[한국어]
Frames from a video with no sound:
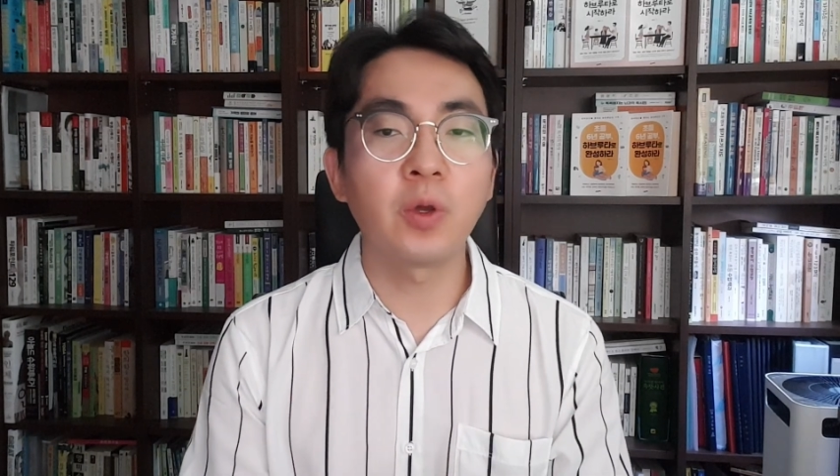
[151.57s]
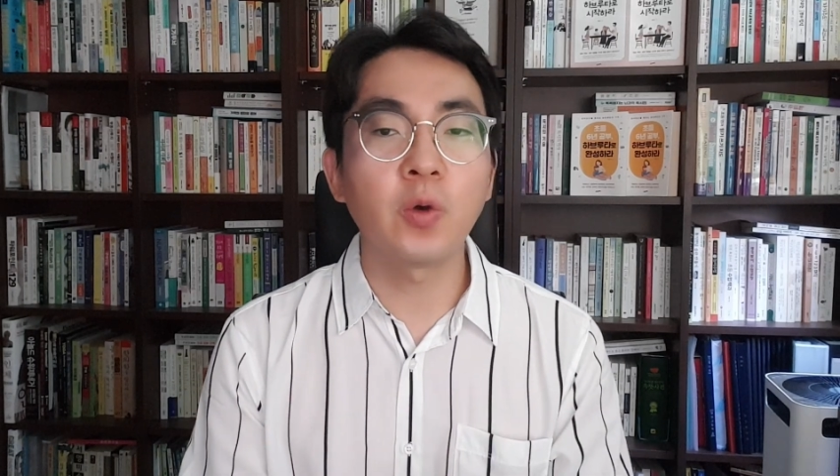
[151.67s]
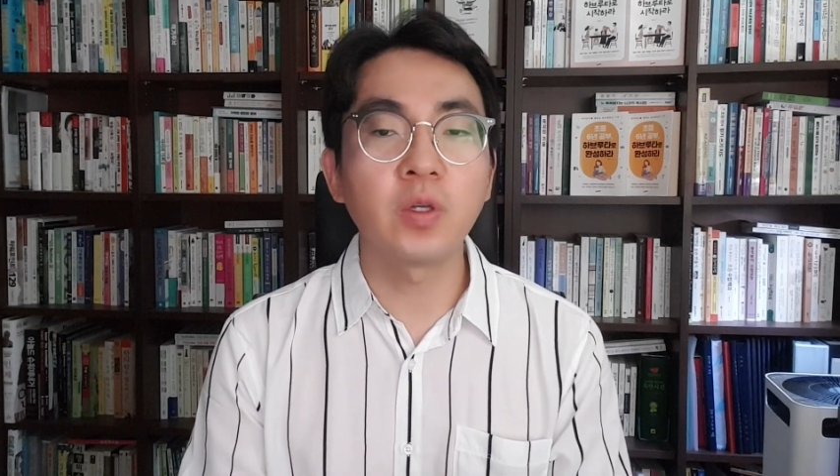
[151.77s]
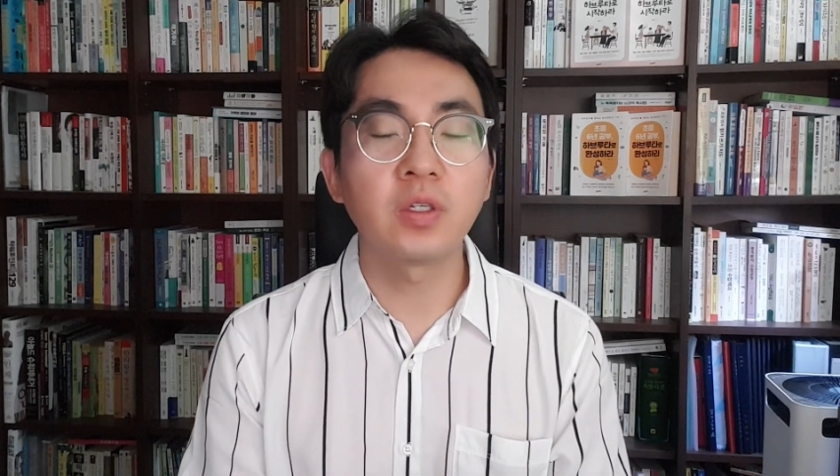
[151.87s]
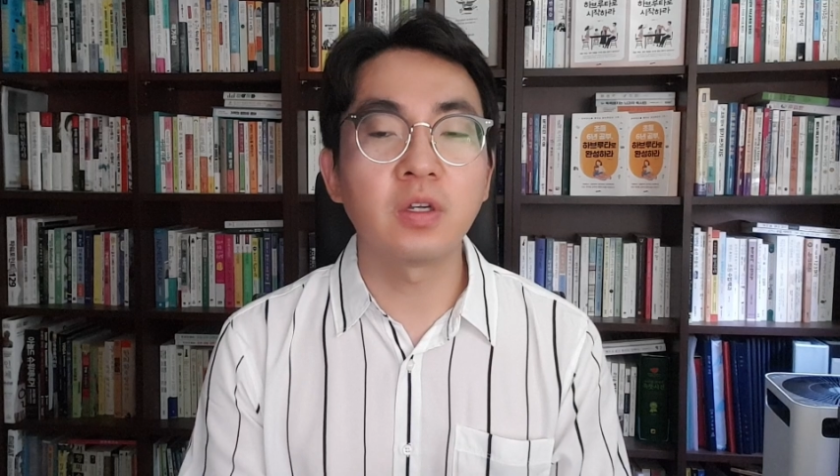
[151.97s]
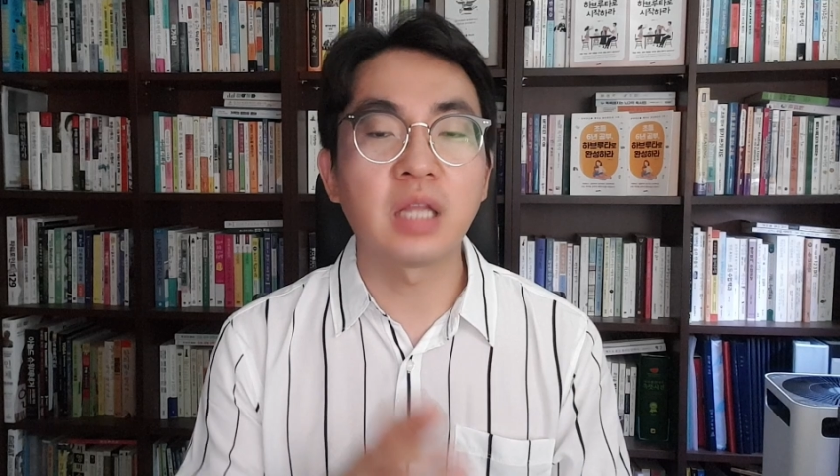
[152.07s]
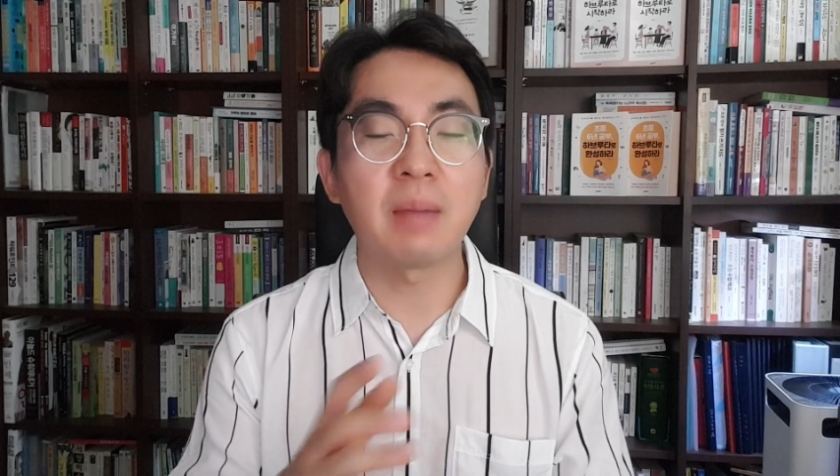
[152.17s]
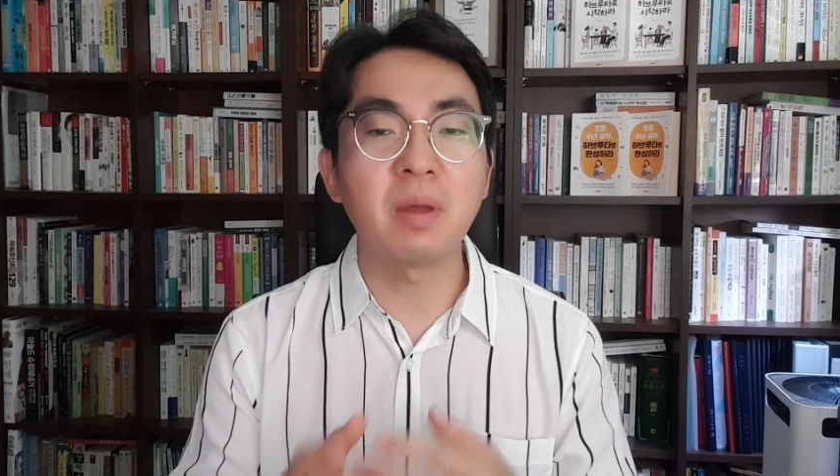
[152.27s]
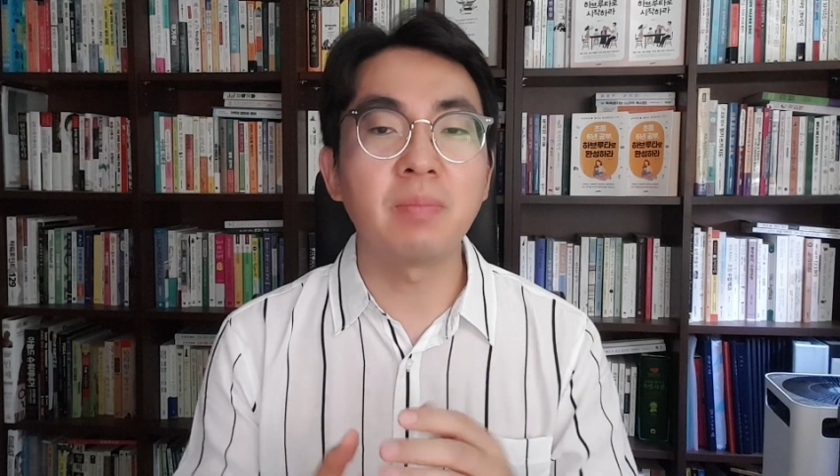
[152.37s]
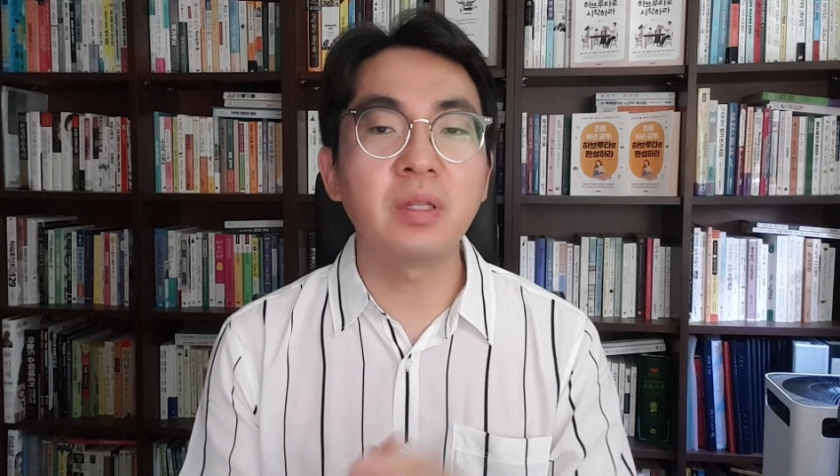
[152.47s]
외워서
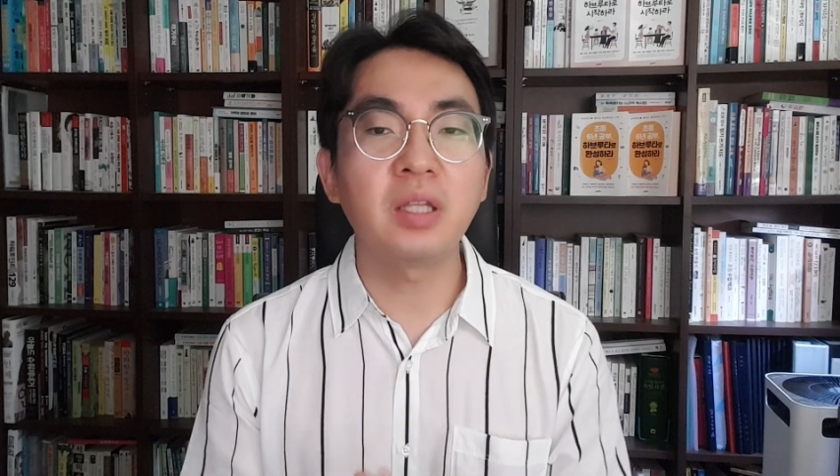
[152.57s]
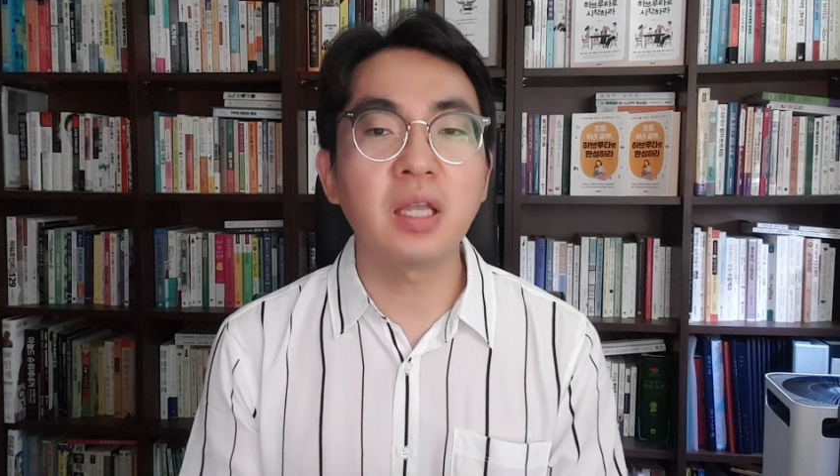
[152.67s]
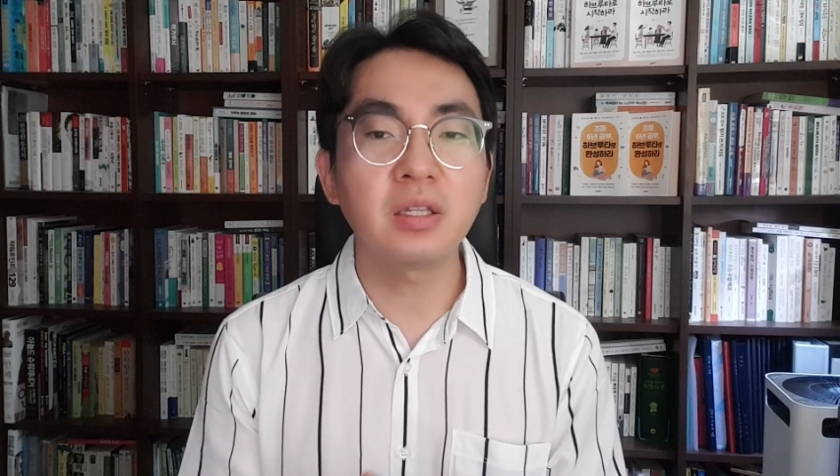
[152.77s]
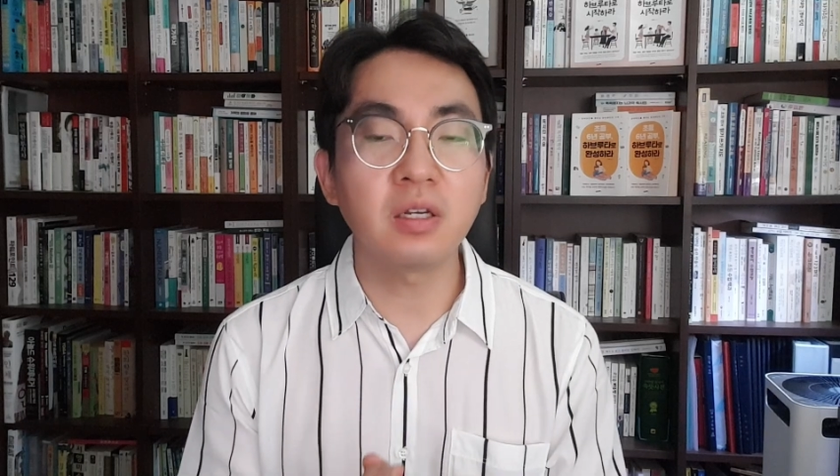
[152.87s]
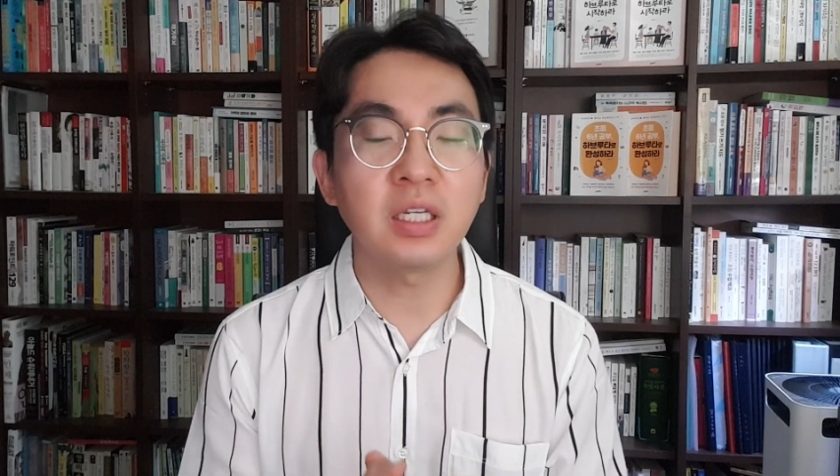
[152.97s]
남의 밑에서